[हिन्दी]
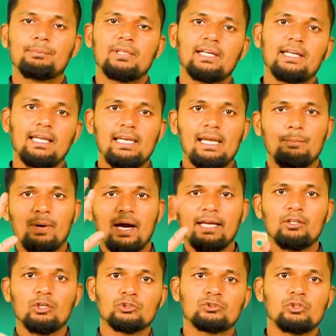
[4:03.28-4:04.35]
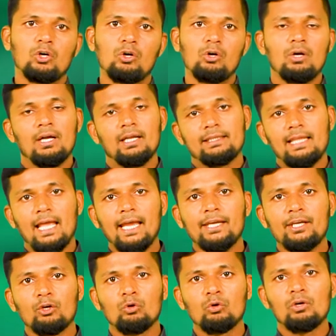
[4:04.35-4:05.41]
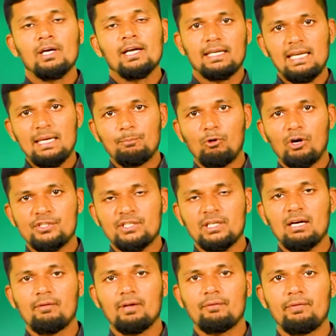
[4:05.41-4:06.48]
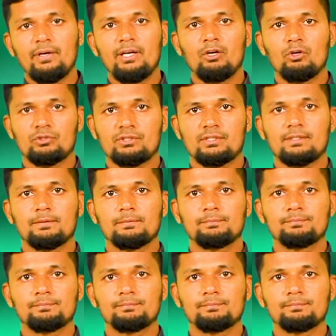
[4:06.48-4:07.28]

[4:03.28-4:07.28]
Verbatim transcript: जब तक के लिए बाय दोस्तों थैंक यू कीप वॉचिंग अवर वीडियोज़